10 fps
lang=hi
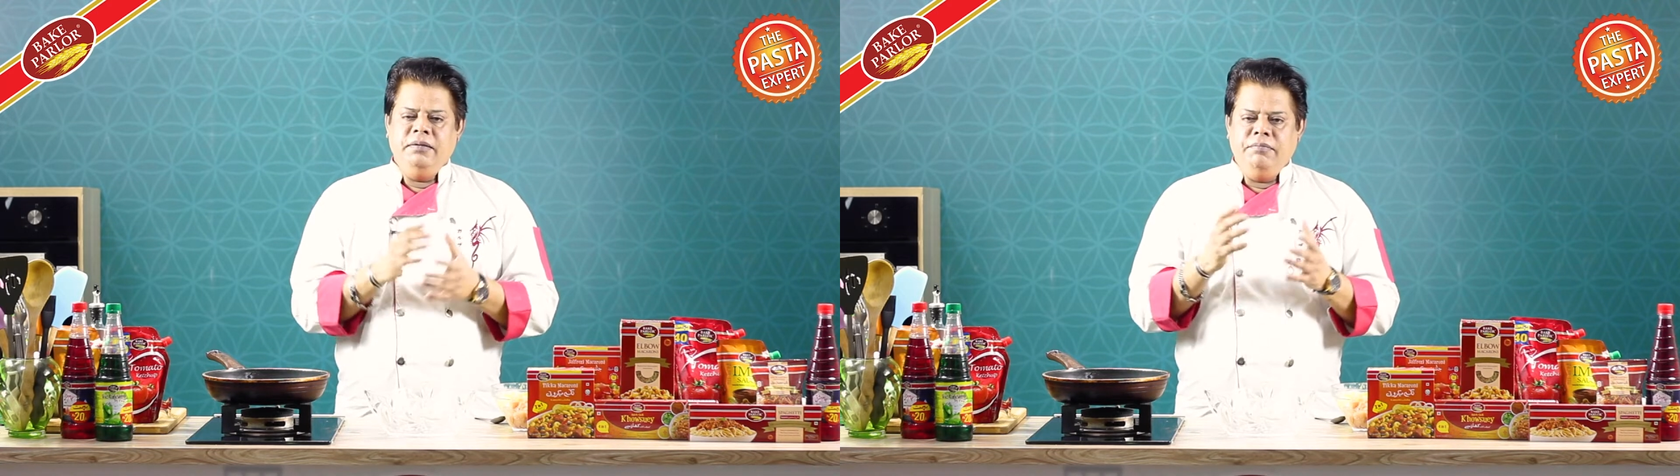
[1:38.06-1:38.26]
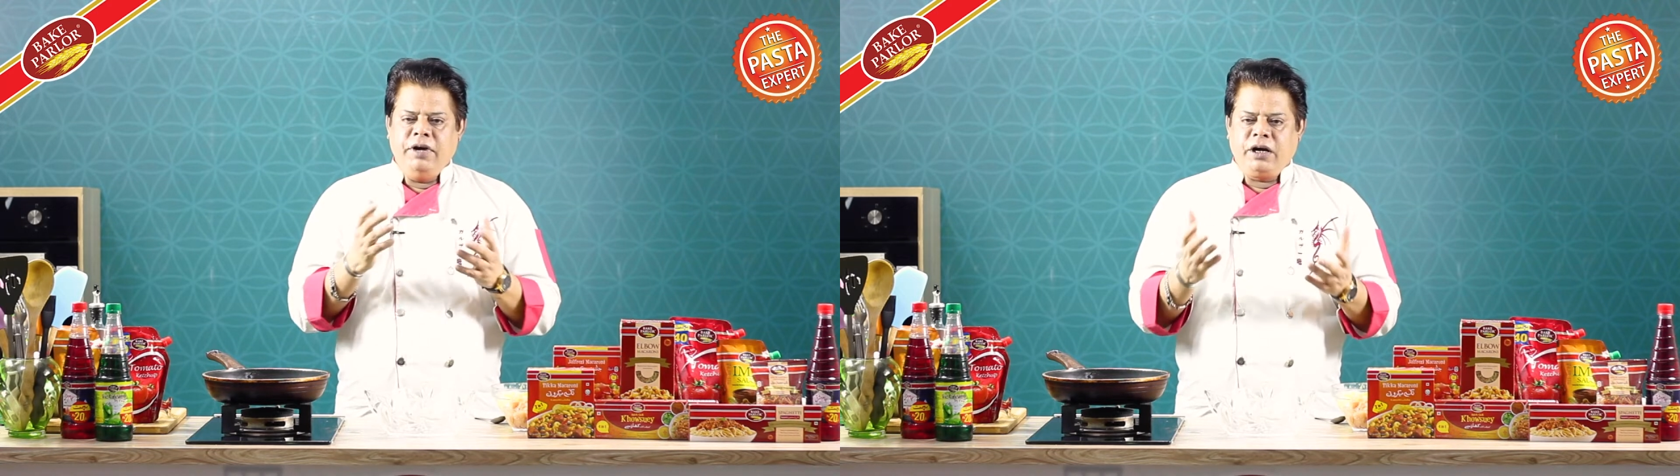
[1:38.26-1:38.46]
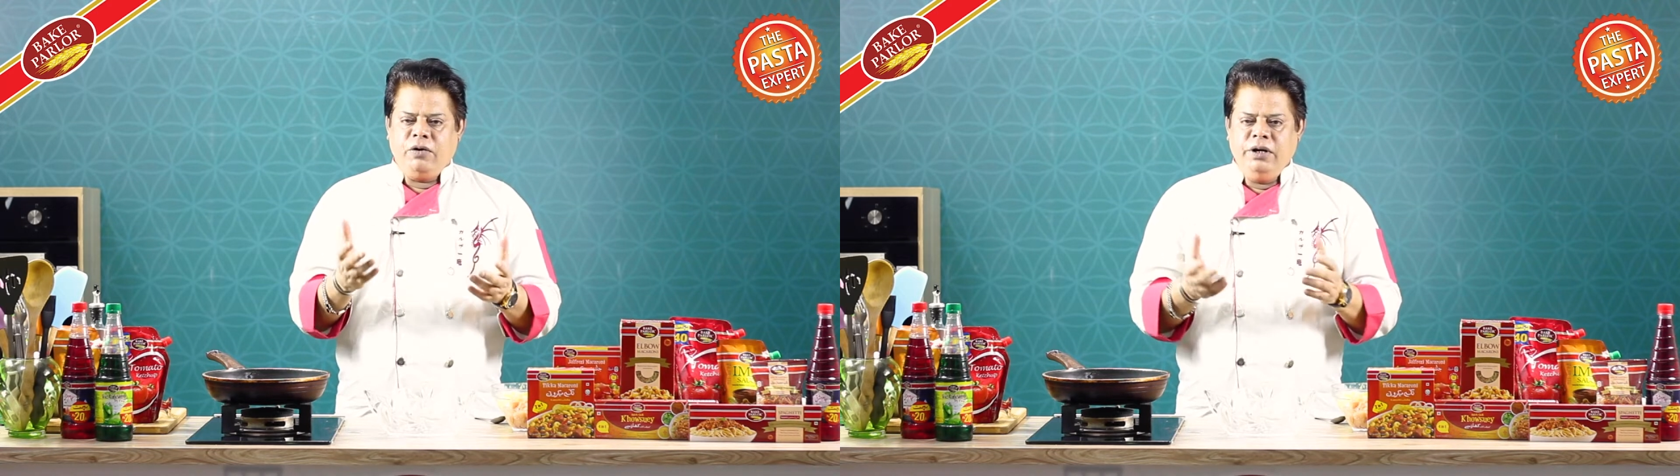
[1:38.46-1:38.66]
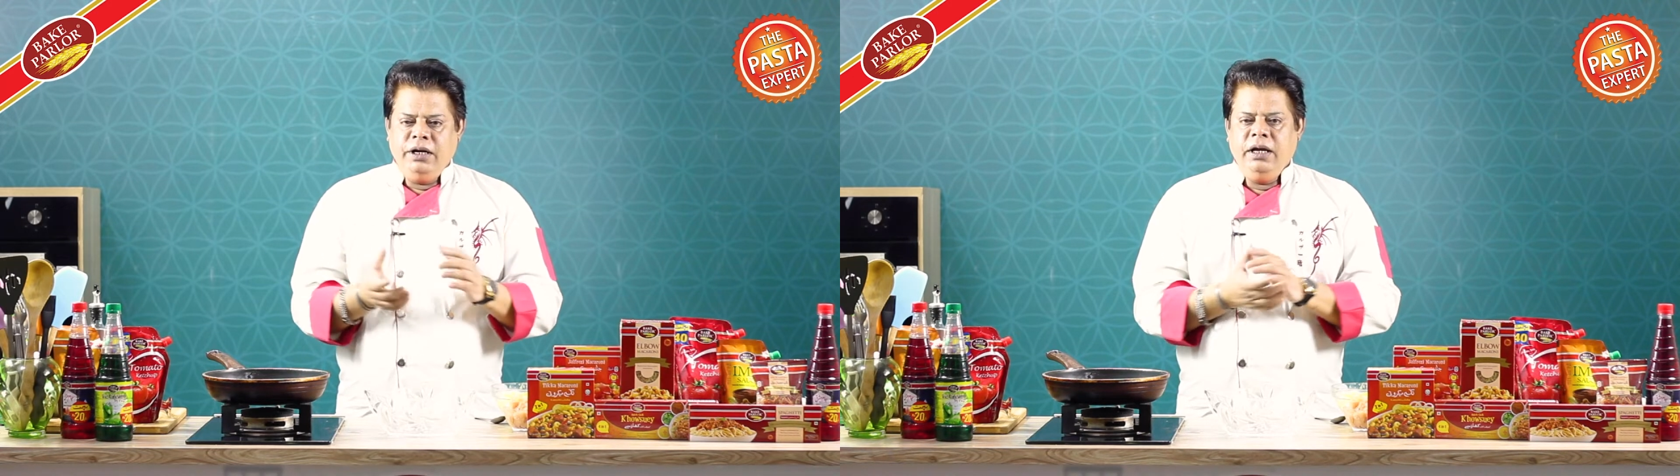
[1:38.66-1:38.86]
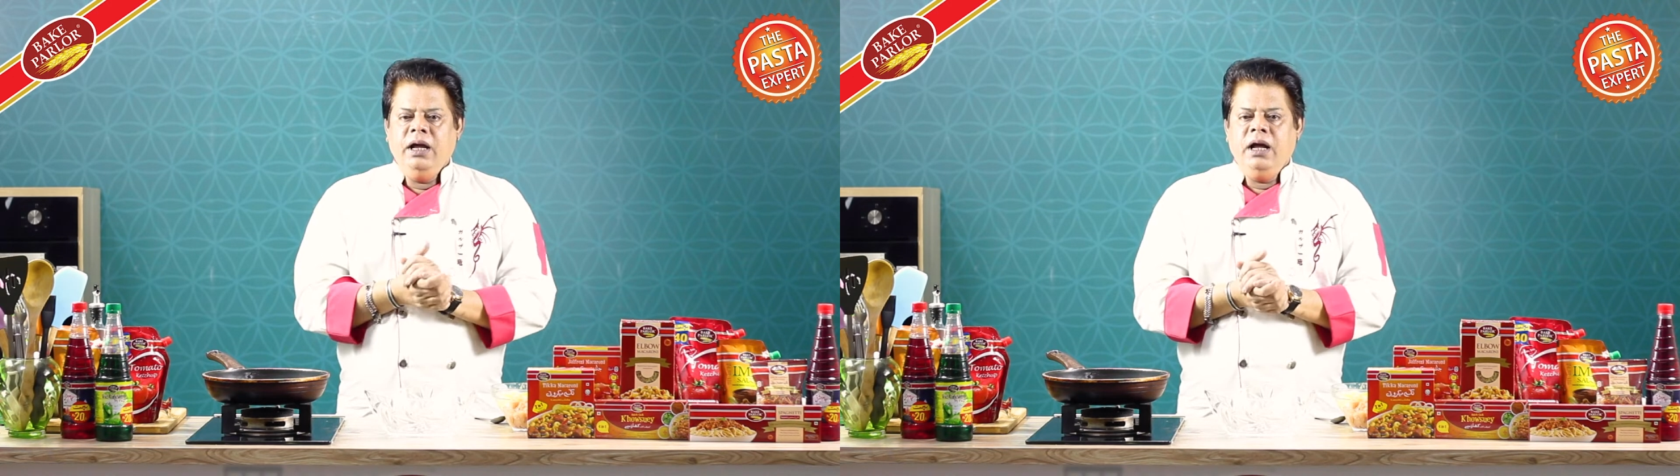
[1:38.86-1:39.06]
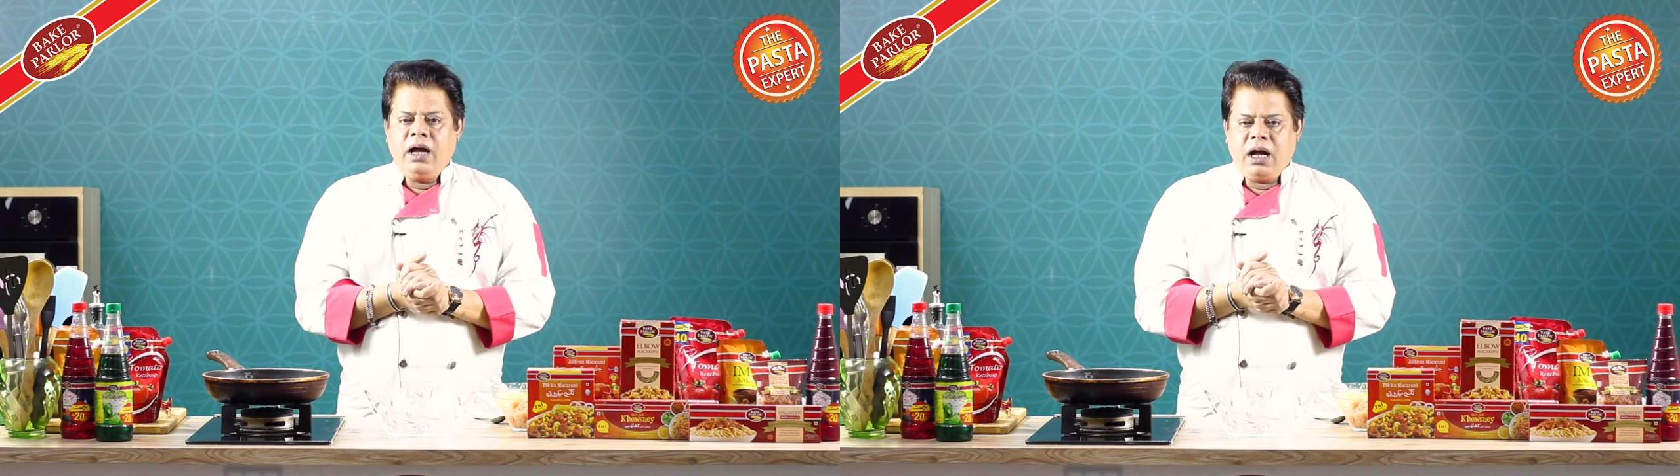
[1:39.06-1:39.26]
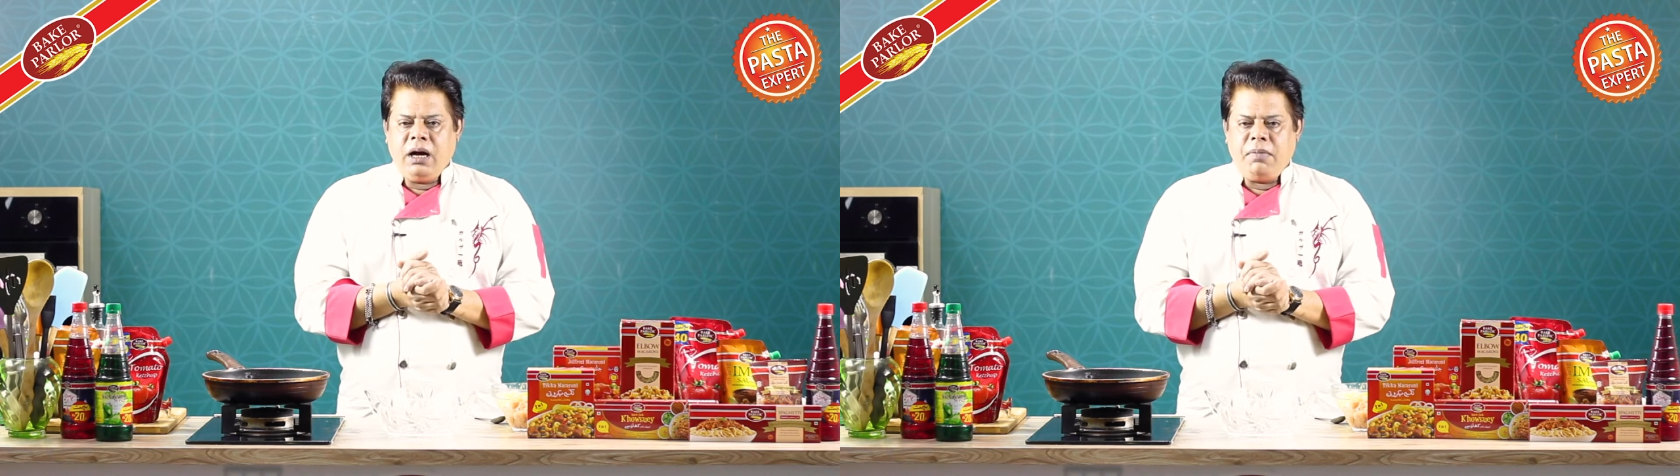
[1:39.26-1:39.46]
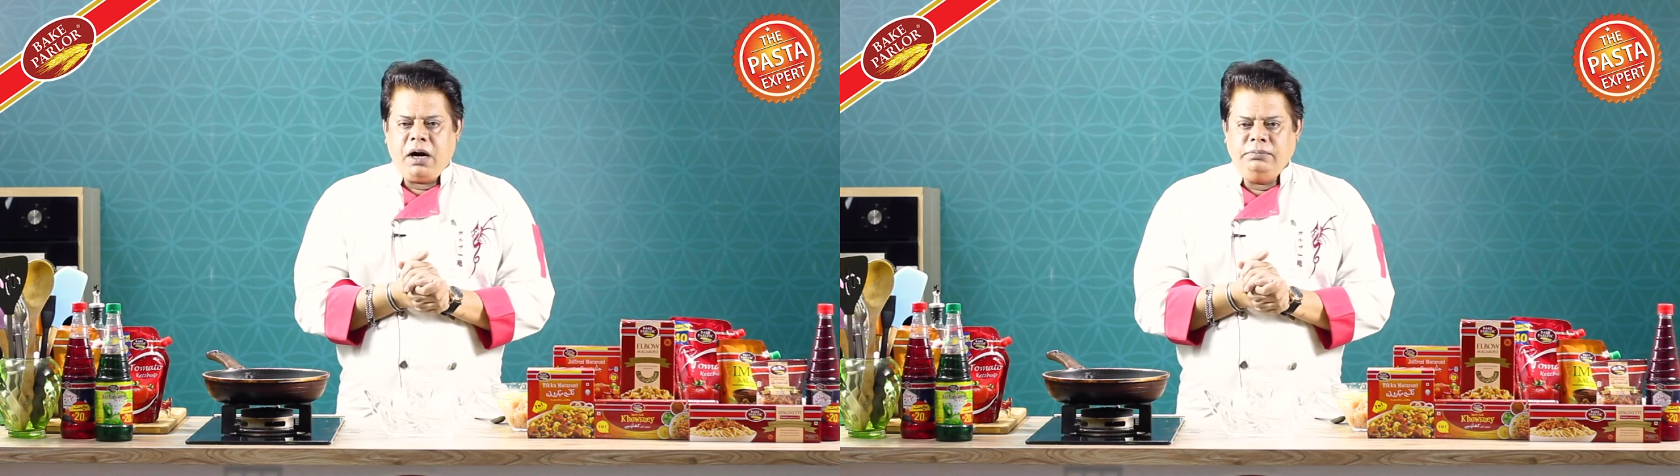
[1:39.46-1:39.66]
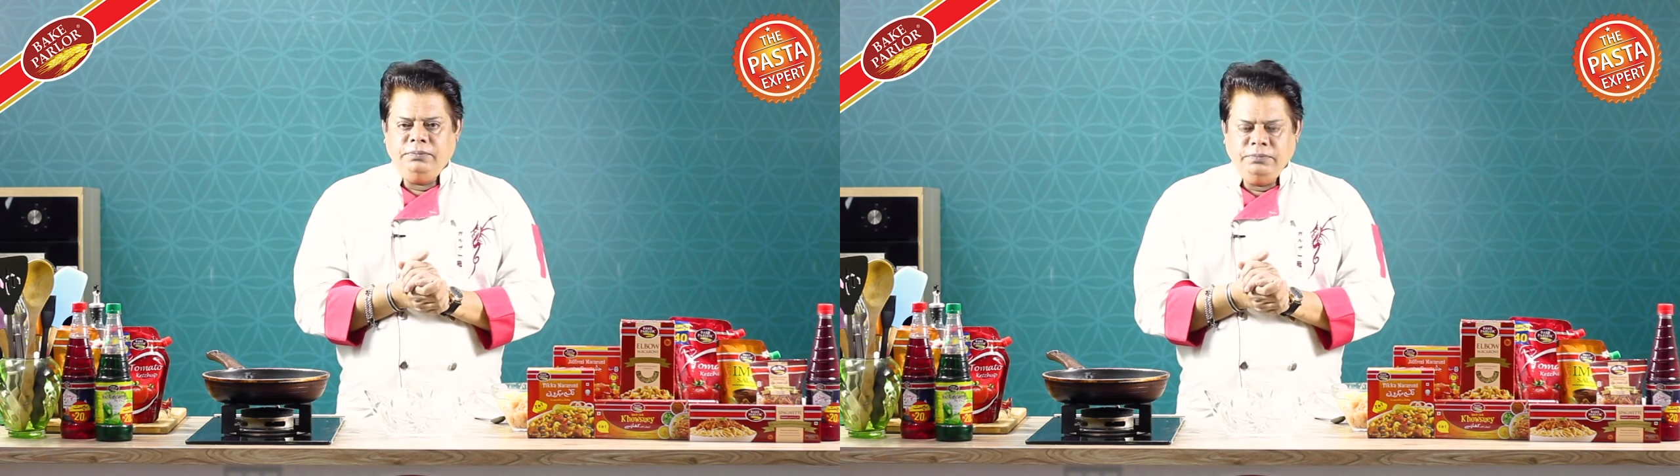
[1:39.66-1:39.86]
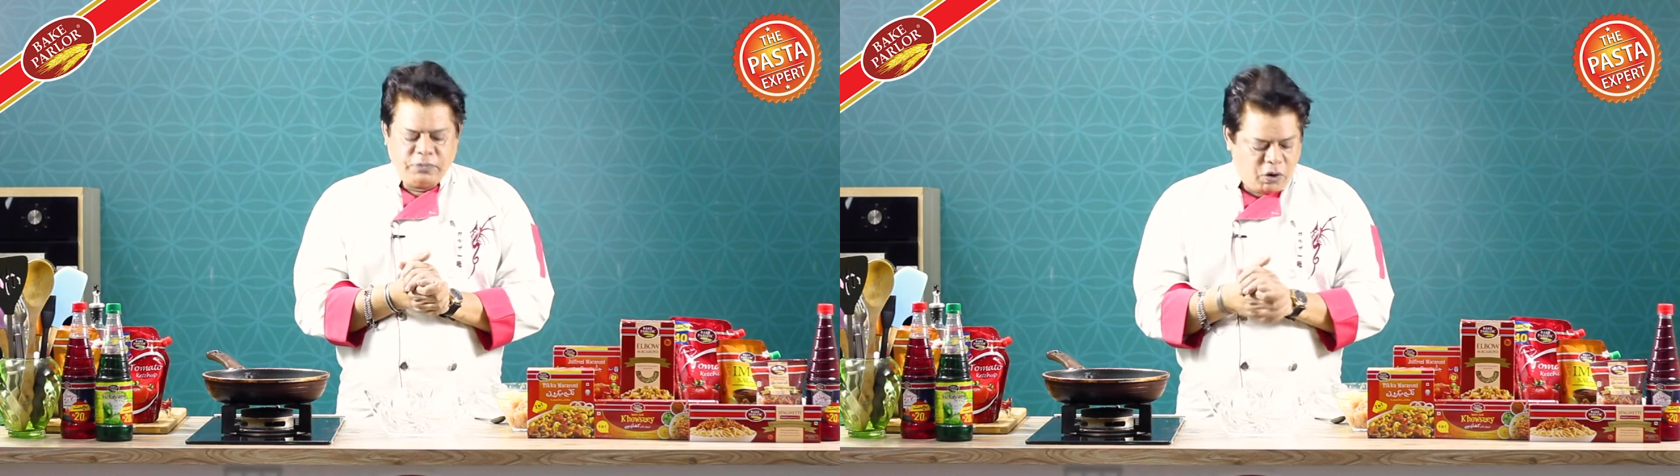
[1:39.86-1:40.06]
मैक्रोनी
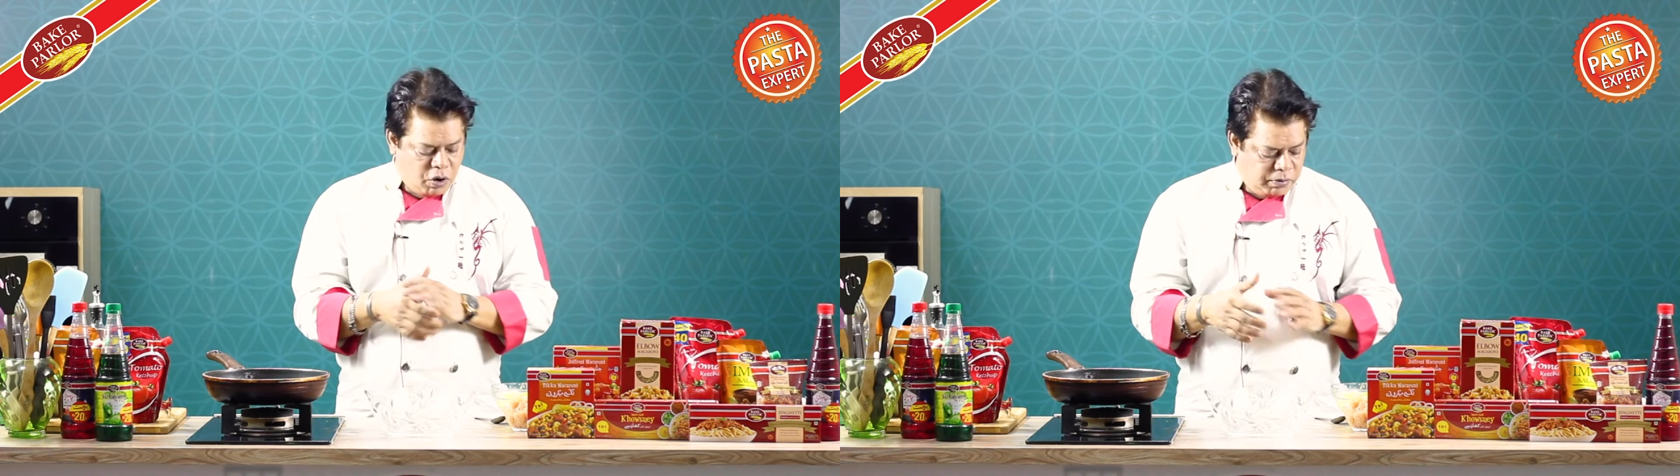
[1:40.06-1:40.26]
कबाब